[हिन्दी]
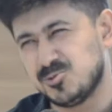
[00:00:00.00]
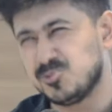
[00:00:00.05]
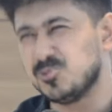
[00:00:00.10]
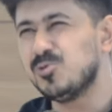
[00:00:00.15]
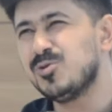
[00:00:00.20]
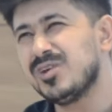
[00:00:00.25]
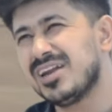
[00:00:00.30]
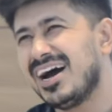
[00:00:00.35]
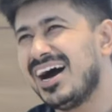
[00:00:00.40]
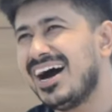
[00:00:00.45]

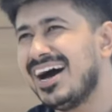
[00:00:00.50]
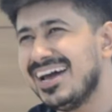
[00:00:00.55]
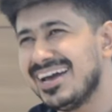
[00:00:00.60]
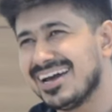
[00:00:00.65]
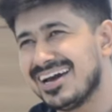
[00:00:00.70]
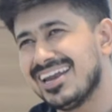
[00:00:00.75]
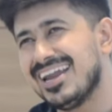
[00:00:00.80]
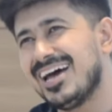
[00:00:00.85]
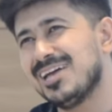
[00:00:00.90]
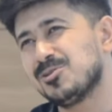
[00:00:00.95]
सूख रहा
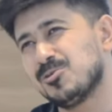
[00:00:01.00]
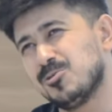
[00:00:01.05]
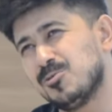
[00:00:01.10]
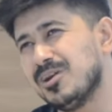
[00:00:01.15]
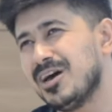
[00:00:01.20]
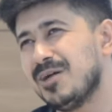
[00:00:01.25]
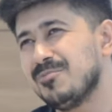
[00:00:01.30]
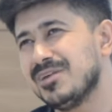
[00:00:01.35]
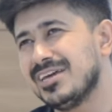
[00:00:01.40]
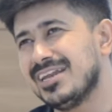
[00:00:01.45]
है गला
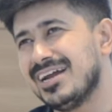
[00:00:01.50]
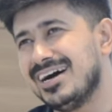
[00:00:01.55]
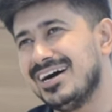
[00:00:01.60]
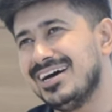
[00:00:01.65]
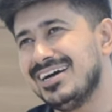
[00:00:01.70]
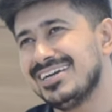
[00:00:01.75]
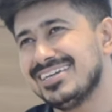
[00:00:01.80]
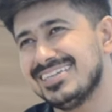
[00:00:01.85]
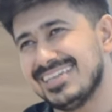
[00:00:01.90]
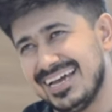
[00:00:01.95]
थोड़ा मेरा
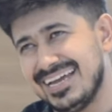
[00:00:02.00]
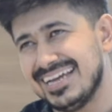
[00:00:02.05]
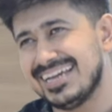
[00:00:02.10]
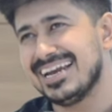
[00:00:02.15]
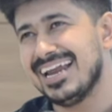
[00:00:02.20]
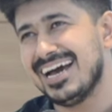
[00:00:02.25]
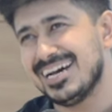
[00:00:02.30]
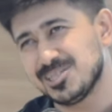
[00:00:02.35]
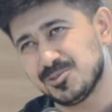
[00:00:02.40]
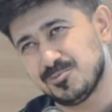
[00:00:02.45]
क्या एक
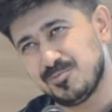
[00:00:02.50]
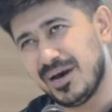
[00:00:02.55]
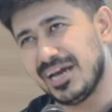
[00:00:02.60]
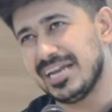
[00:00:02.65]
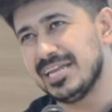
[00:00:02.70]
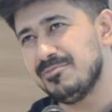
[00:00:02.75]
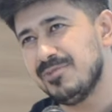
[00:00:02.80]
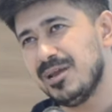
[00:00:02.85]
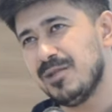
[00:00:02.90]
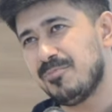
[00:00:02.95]
गिलास
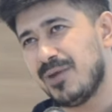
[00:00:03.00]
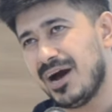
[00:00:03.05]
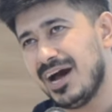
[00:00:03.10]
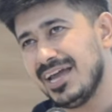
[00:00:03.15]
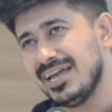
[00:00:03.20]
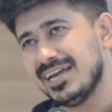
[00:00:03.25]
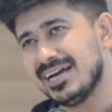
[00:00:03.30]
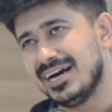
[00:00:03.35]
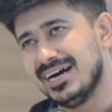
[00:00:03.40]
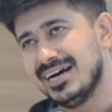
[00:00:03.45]
पानी मिल
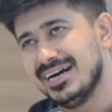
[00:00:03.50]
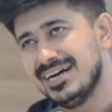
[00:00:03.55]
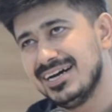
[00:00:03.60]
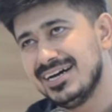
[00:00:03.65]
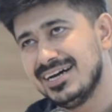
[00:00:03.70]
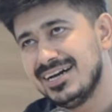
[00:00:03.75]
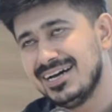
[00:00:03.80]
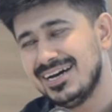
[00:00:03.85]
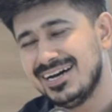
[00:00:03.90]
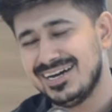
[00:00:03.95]
पाएगा
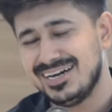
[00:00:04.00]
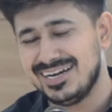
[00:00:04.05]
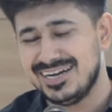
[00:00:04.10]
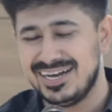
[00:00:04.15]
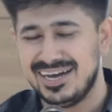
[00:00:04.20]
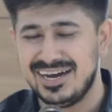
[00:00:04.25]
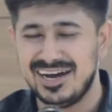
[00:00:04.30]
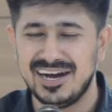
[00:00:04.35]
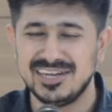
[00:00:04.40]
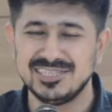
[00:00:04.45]

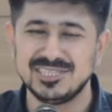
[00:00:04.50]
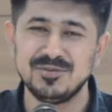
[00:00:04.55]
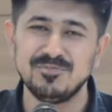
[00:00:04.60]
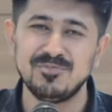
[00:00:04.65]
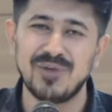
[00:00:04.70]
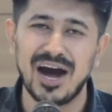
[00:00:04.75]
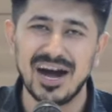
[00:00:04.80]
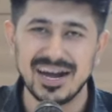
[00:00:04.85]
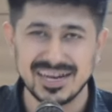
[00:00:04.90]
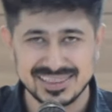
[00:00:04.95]
अजी
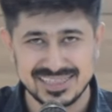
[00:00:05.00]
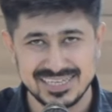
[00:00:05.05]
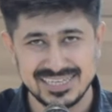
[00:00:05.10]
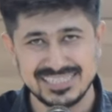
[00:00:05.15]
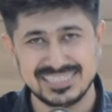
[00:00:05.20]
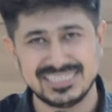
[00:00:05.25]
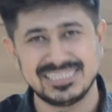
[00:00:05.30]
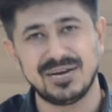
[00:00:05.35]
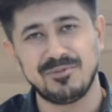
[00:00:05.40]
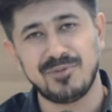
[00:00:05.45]
मांगते
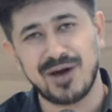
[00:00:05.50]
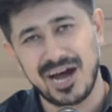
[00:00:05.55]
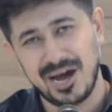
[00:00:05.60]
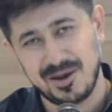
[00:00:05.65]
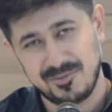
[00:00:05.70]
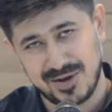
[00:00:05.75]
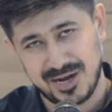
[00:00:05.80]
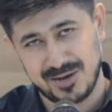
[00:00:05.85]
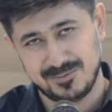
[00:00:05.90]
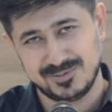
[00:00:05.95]
क्षमा
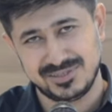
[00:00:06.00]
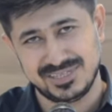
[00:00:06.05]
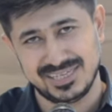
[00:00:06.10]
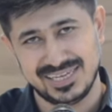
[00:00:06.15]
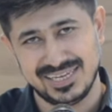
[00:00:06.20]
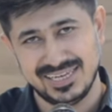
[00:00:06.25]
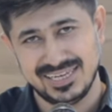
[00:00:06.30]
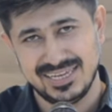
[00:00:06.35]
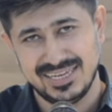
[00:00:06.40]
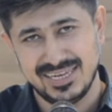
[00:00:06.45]
हम
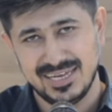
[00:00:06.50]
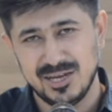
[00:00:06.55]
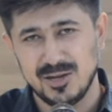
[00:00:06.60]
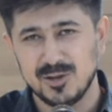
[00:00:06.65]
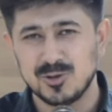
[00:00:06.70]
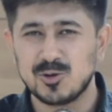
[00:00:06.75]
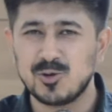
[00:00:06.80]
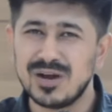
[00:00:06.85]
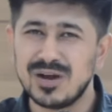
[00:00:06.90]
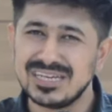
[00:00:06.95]
आपसे
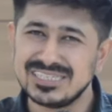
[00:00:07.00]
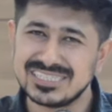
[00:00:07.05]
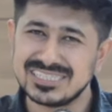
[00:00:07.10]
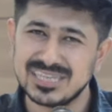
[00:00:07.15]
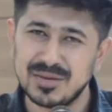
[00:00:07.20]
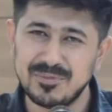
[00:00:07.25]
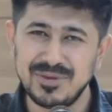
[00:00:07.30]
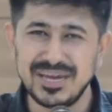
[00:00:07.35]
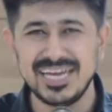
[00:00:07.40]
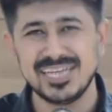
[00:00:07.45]
थोड़ा
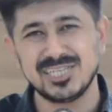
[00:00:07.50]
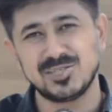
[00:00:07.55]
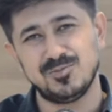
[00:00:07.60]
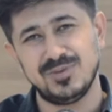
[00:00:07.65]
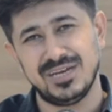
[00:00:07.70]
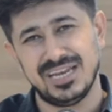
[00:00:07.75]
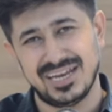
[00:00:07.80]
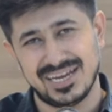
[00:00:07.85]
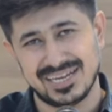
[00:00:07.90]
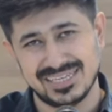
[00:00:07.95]
समय
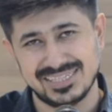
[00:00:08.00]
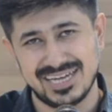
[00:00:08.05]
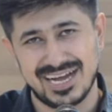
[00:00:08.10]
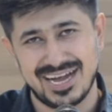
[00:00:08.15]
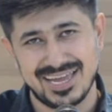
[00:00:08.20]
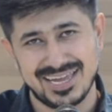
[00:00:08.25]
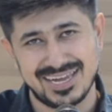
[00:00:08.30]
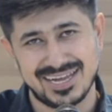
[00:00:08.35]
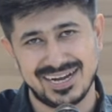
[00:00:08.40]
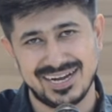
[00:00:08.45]
इसमें लग
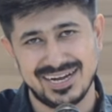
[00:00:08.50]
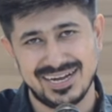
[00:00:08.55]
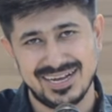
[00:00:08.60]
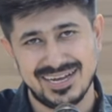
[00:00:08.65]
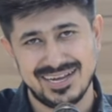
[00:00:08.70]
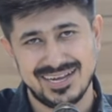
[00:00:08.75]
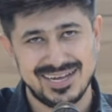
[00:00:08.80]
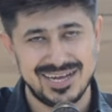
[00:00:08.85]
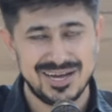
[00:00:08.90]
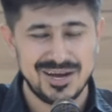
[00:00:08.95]
जाएगा
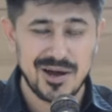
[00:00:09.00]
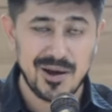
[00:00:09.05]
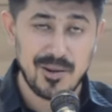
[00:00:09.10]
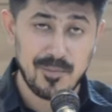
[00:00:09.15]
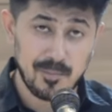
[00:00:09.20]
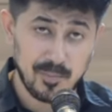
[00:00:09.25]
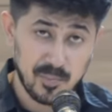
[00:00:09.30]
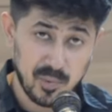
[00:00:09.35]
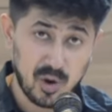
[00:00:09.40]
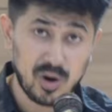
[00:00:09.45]

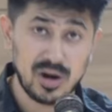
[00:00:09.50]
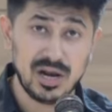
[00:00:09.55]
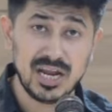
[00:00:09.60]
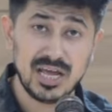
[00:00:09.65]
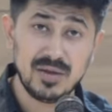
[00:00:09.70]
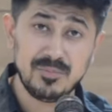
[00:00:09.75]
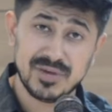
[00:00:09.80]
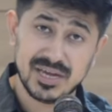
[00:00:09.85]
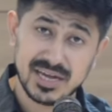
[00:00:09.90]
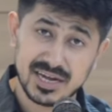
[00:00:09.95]

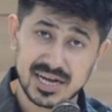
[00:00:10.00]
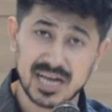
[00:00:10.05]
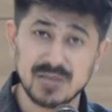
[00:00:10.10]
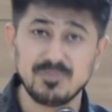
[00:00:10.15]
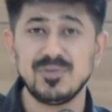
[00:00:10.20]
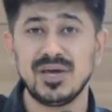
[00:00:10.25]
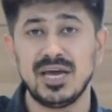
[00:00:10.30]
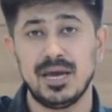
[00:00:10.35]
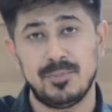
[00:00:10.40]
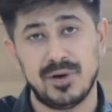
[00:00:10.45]
मोहल्ले में
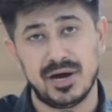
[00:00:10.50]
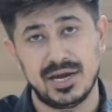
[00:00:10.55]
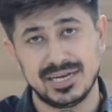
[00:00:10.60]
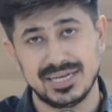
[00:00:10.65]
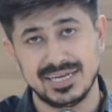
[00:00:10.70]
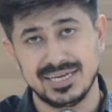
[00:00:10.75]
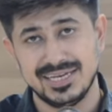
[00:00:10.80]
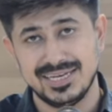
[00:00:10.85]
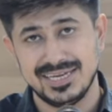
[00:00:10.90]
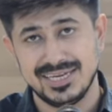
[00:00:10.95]
खत्म है
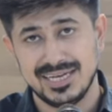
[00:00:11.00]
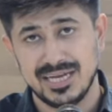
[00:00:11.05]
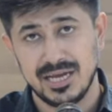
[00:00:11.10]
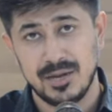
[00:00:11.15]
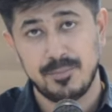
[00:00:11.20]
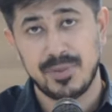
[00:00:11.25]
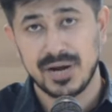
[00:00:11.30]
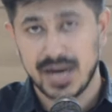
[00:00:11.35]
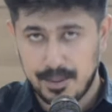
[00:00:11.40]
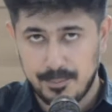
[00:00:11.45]
पानी
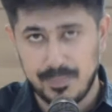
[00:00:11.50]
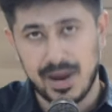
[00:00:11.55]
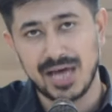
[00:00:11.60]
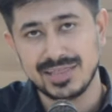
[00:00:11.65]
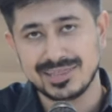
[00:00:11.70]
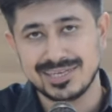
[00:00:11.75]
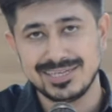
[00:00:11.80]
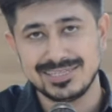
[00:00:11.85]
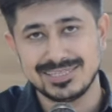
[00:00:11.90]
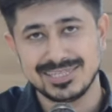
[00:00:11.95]
पर आप
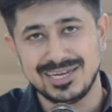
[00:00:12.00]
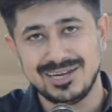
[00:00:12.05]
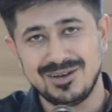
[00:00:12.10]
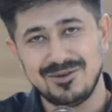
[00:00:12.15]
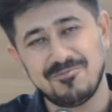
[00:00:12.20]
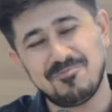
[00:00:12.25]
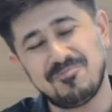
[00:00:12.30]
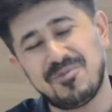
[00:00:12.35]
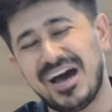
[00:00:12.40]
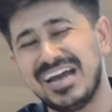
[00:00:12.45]
बात कीजिए
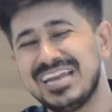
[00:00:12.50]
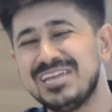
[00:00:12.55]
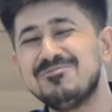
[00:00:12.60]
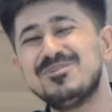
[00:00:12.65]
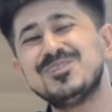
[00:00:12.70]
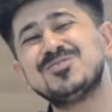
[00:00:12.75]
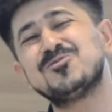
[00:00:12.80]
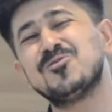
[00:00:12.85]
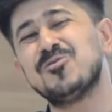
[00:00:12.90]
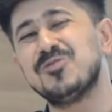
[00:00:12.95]
पानी
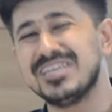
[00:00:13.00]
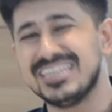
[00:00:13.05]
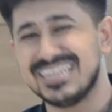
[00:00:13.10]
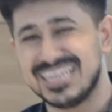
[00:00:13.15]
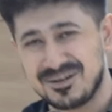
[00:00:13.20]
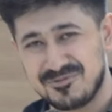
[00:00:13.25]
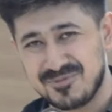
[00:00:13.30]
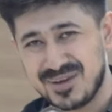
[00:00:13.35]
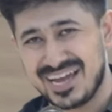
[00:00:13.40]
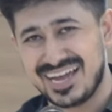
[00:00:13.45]
बस थोड़ी
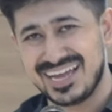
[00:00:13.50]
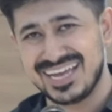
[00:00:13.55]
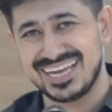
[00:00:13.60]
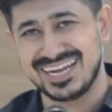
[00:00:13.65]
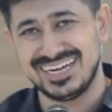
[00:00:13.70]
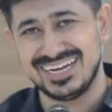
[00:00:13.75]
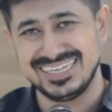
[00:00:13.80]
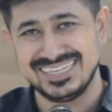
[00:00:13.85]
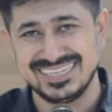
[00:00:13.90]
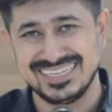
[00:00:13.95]
देर में
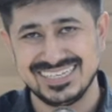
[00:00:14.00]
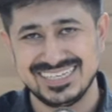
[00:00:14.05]
आएगा